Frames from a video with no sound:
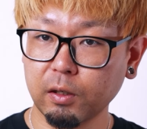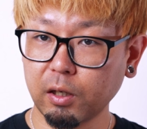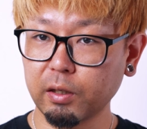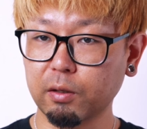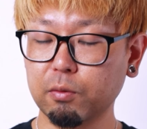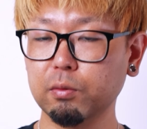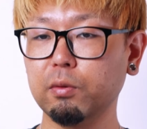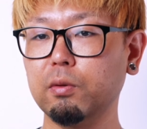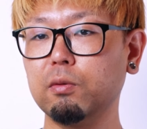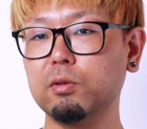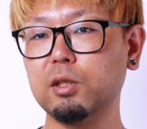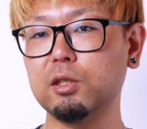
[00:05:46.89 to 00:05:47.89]
はい、この
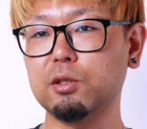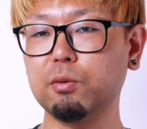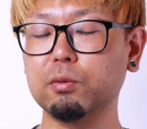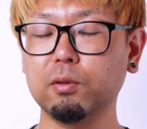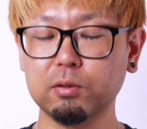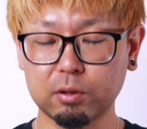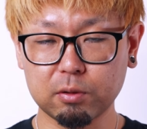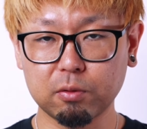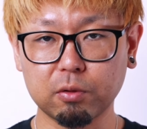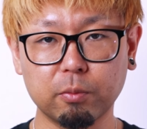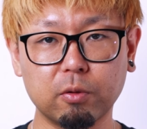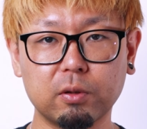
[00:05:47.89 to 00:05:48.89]
ように消灯する
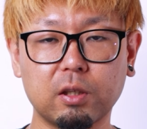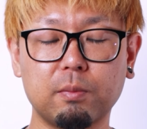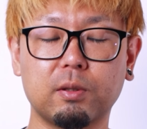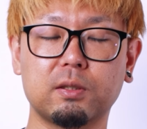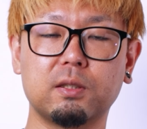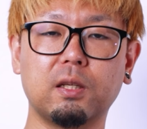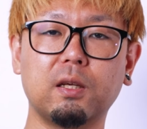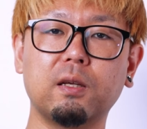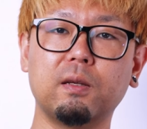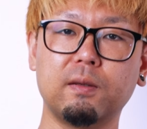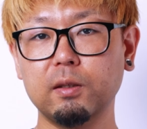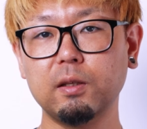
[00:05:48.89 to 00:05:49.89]
こともできます
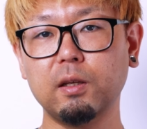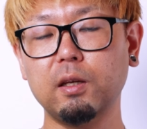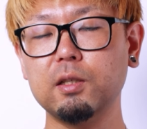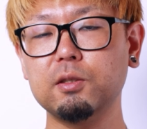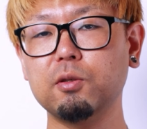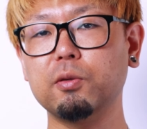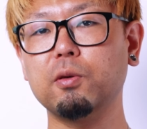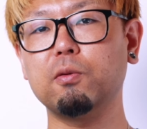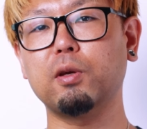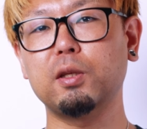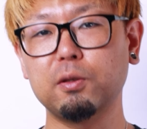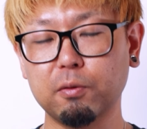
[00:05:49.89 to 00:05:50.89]
ね。映像表
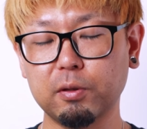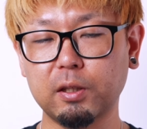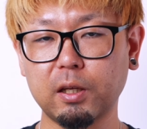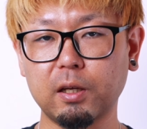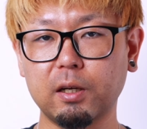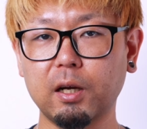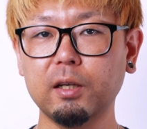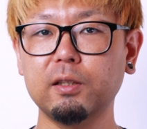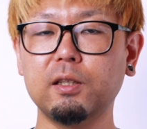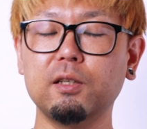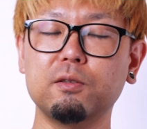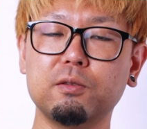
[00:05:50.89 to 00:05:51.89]
現において
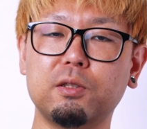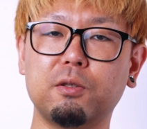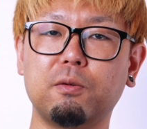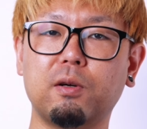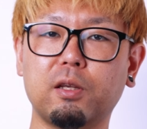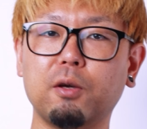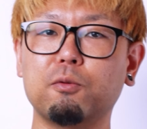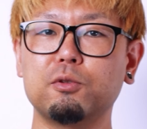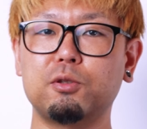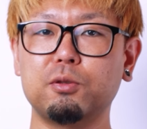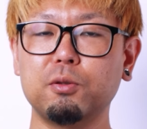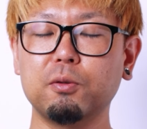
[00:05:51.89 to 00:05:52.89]
ライティングっていうのは結構
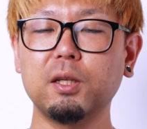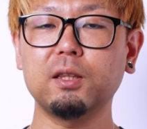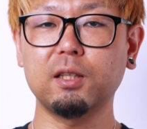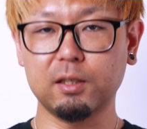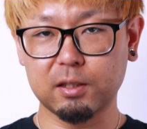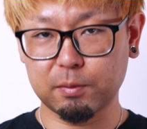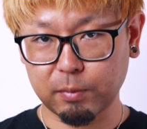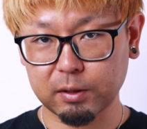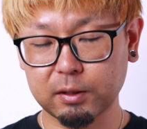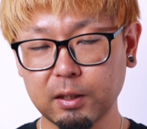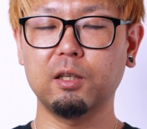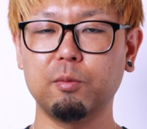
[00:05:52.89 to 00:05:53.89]
重要だったりしま
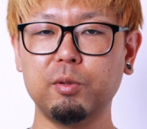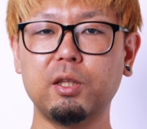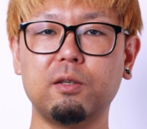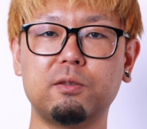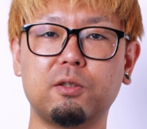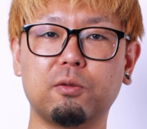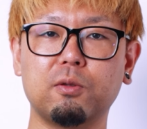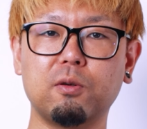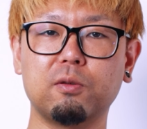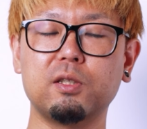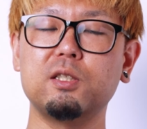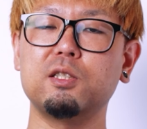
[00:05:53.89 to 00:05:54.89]
す見てる人
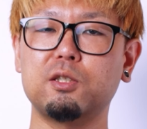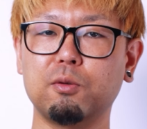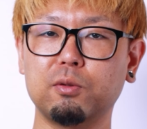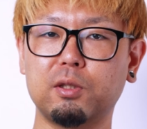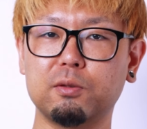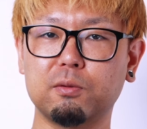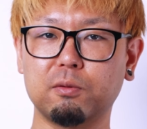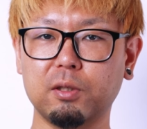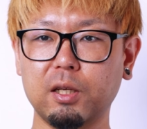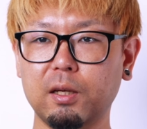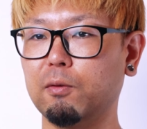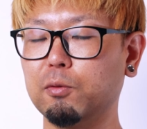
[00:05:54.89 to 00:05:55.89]
の印象っていうのを
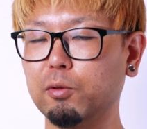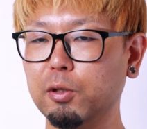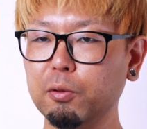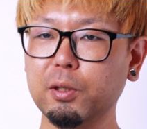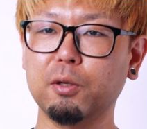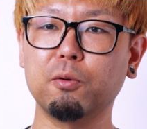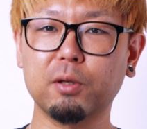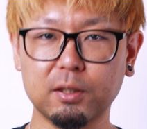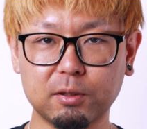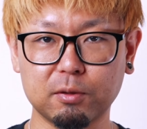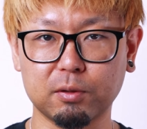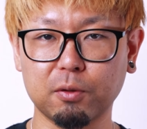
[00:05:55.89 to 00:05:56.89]
ねこの色で表
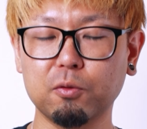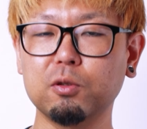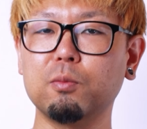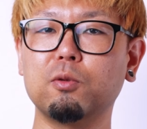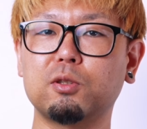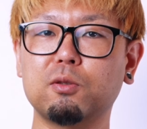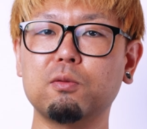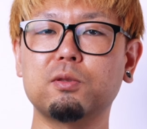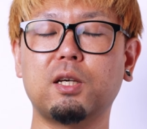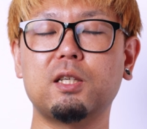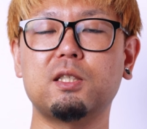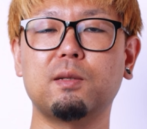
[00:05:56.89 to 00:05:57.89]
現するということもすごく
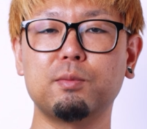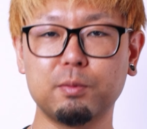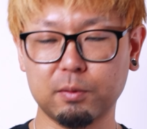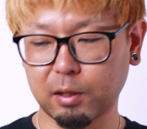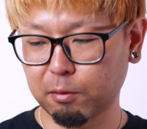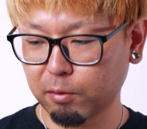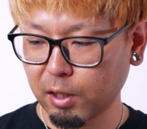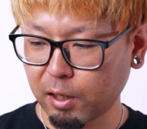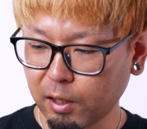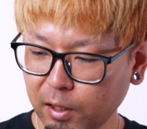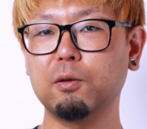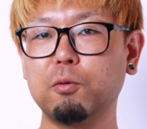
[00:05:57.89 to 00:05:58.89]
大事な部分なので
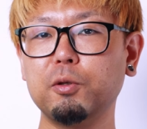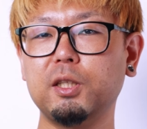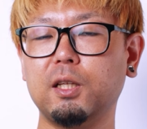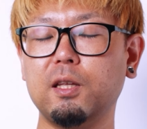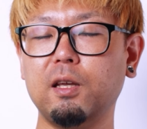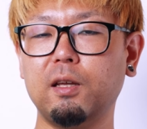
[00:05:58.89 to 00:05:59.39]
こういったね